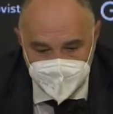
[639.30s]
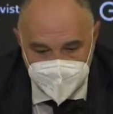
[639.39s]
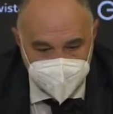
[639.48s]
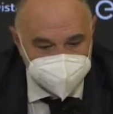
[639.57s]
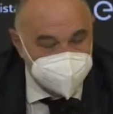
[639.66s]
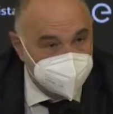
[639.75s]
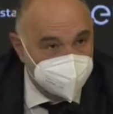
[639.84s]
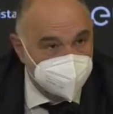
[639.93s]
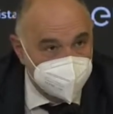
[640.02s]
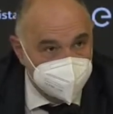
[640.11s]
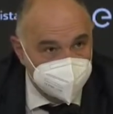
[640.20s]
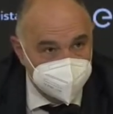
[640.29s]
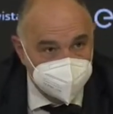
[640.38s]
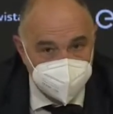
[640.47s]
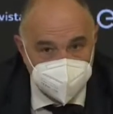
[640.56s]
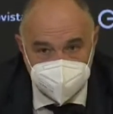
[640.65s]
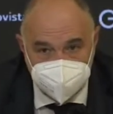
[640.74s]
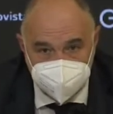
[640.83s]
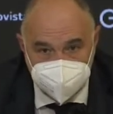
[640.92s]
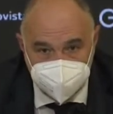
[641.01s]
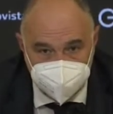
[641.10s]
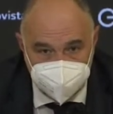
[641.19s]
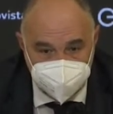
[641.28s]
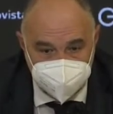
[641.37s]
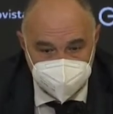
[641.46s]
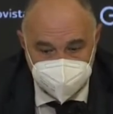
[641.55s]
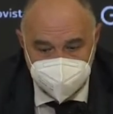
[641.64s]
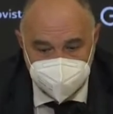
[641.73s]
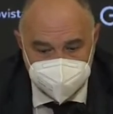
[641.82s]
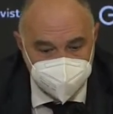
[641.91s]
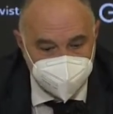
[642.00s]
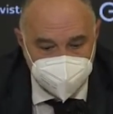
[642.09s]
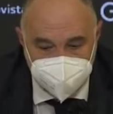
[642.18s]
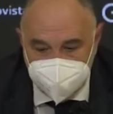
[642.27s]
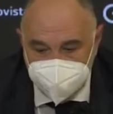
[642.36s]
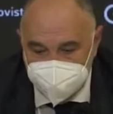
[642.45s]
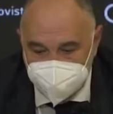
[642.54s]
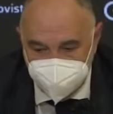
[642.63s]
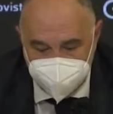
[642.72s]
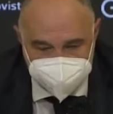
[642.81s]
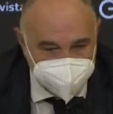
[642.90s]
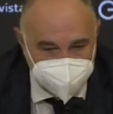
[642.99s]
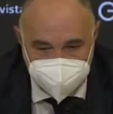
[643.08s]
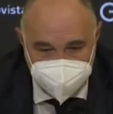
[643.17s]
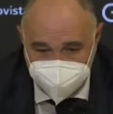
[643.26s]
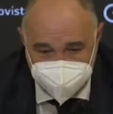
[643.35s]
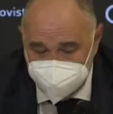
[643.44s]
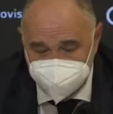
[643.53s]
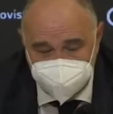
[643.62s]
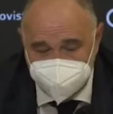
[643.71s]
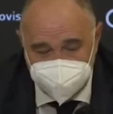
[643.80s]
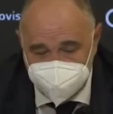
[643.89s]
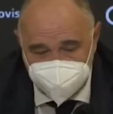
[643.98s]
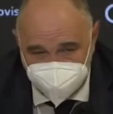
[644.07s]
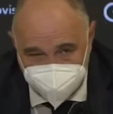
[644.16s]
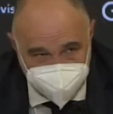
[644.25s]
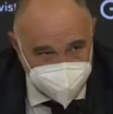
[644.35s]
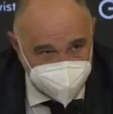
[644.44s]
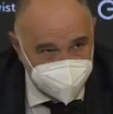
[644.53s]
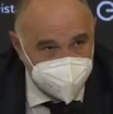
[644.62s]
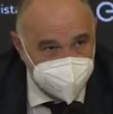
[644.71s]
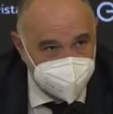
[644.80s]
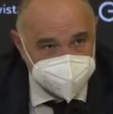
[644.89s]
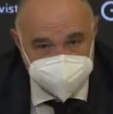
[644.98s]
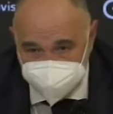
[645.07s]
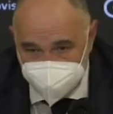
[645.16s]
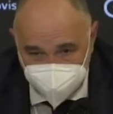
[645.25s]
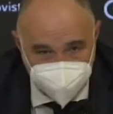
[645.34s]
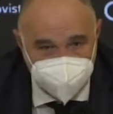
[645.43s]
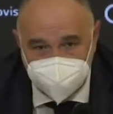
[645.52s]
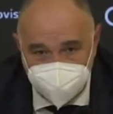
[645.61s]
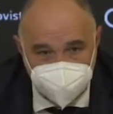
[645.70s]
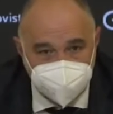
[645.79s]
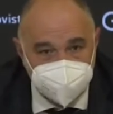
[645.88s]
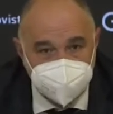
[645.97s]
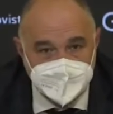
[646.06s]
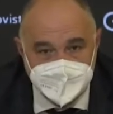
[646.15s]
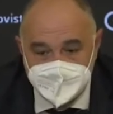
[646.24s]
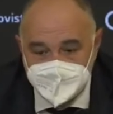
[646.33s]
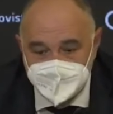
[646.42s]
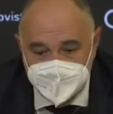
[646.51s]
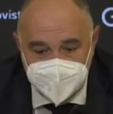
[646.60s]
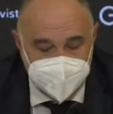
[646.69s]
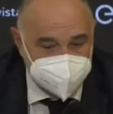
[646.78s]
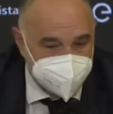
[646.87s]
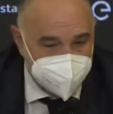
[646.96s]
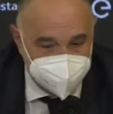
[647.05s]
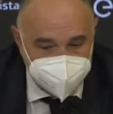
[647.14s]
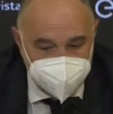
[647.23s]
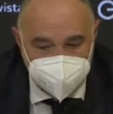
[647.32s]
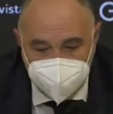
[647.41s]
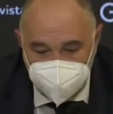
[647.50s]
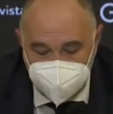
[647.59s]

éxito en, en, la temporada pasada, independientemente de ganar o perder, pero la sensación de equipo las mantienen